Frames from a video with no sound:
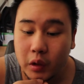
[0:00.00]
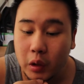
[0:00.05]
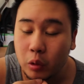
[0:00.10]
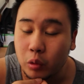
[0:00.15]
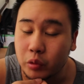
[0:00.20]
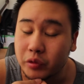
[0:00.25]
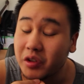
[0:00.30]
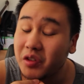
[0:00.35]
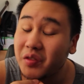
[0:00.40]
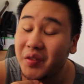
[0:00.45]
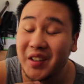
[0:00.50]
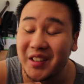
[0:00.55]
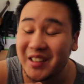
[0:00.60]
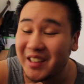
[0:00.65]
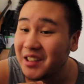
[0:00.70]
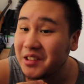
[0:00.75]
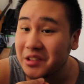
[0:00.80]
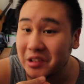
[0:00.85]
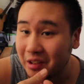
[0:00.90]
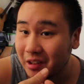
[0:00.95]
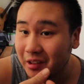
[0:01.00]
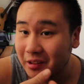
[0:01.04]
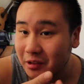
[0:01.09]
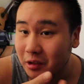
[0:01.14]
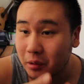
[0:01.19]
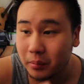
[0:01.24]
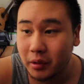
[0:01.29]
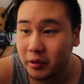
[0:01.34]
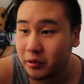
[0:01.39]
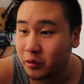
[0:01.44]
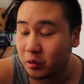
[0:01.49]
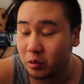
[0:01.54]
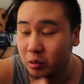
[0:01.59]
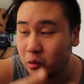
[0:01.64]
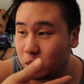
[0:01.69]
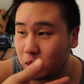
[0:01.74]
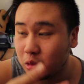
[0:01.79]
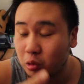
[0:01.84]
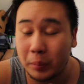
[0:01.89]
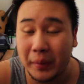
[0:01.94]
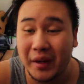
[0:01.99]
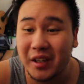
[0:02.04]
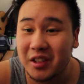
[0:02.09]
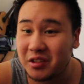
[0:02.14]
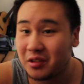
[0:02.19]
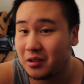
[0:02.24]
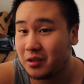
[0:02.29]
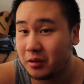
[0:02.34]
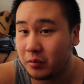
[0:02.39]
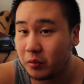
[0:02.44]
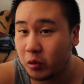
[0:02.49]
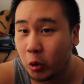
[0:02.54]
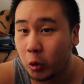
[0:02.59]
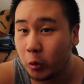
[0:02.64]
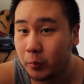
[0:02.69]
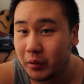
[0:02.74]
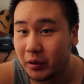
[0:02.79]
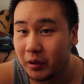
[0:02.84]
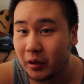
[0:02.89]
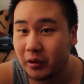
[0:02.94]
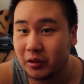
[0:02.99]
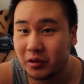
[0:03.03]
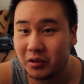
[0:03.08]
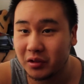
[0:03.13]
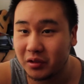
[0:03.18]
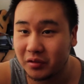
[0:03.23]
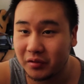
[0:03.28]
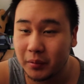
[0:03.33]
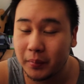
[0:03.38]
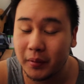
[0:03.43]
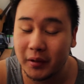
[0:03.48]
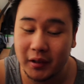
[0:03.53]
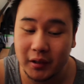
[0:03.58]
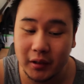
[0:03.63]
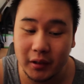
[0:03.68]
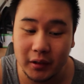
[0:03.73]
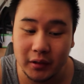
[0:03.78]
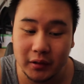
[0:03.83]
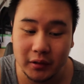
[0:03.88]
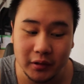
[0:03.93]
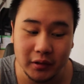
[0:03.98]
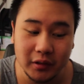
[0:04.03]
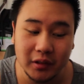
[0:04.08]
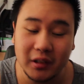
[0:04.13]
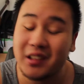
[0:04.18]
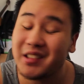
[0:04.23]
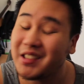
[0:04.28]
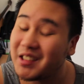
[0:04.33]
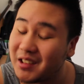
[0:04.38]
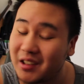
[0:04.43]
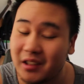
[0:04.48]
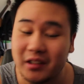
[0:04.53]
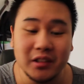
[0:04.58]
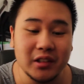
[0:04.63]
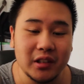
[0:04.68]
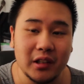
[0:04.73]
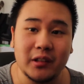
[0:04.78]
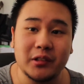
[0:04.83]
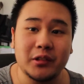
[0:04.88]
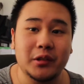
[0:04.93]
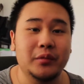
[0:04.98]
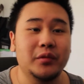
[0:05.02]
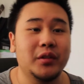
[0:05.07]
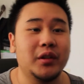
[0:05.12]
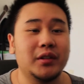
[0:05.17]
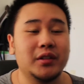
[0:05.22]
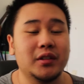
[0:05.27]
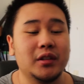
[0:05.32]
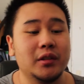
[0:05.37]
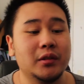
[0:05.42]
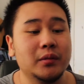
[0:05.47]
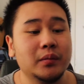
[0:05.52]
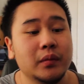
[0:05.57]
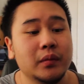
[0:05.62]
Und das fängt ganz langsam an, so du, du merkst die Symptome gar nicht. Das ist wie bei einer Krankheit. Ganz, ganz langsam fängt es an.